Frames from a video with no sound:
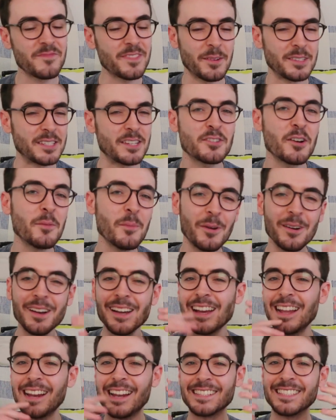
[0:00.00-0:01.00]
¿Sabes? Es como
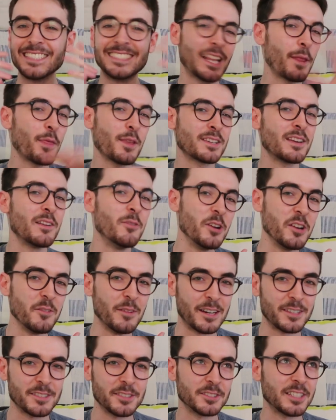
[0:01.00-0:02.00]
las distancias en el
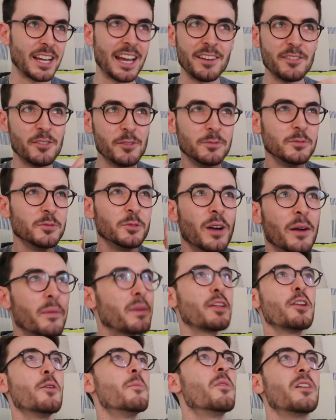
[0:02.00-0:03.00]
universo, o sea, tu
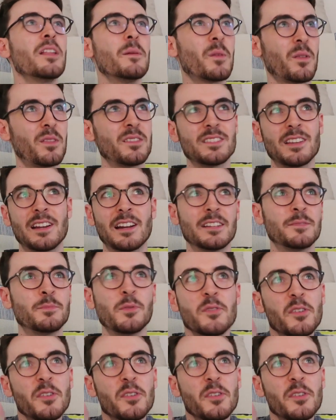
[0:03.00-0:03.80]
cabeza no puede procesarlas.